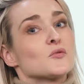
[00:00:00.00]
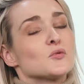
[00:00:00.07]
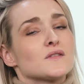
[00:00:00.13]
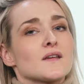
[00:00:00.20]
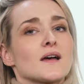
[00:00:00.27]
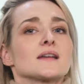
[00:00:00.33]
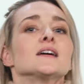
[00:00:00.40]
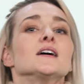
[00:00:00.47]
sehr gut
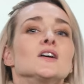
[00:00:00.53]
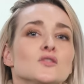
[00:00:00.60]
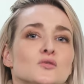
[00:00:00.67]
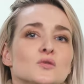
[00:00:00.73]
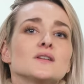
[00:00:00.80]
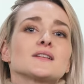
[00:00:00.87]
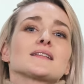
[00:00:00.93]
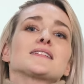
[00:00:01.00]
sein.
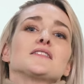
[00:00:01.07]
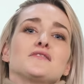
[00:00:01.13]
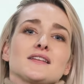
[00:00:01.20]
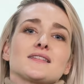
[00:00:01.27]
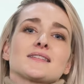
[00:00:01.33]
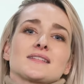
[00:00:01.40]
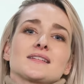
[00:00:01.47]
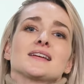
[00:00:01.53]
Nur, dass ihr
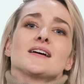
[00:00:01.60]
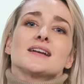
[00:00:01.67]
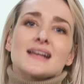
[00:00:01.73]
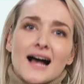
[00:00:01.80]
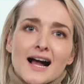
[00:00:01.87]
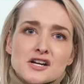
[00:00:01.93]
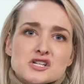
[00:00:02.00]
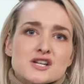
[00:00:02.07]
wisst,
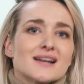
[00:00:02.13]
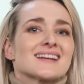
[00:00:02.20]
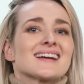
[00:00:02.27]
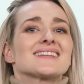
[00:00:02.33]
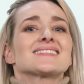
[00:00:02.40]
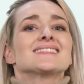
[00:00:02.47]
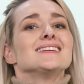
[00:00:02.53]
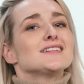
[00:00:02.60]
Kahlschlag
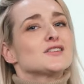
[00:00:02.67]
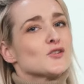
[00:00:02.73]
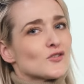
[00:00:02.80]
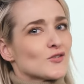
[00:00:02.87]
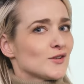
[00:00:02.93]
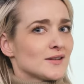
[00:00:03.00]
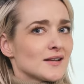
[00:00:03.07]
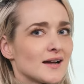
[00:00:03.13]
heißt nicht
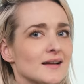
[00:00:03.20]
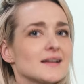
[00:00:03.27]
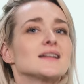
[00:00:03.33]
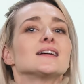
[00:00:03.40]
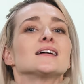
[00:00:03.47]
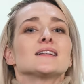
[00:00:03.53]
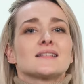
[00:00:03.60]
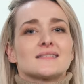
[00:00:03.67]
gesünder.
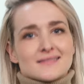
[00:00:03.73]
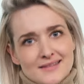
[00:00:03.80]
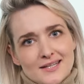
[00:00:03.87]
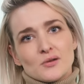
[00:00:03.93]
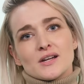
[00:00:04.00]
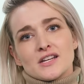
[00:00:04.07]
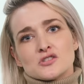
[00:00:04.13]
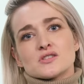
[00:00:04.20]

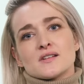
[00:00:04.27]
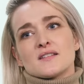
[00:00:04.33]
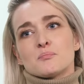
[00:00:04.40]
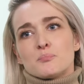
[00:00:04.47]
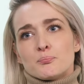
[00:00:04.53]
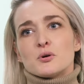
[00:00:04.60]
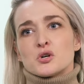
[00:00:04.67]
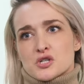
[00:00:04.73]
Theoretisch heißt
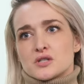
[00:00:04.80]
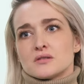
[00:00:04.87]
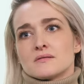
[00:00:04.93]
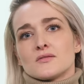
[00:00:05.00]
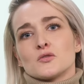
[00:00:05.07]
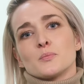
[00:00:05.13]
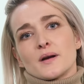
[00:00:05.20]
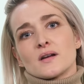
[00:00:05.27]
Busch
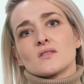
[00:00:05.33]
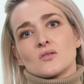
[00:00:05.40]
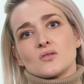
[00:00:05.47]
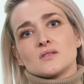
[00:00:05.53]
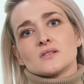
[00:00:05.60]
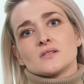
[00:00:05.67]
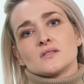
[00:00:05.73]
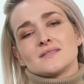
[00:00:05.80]
super
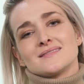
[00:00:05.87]
gesund.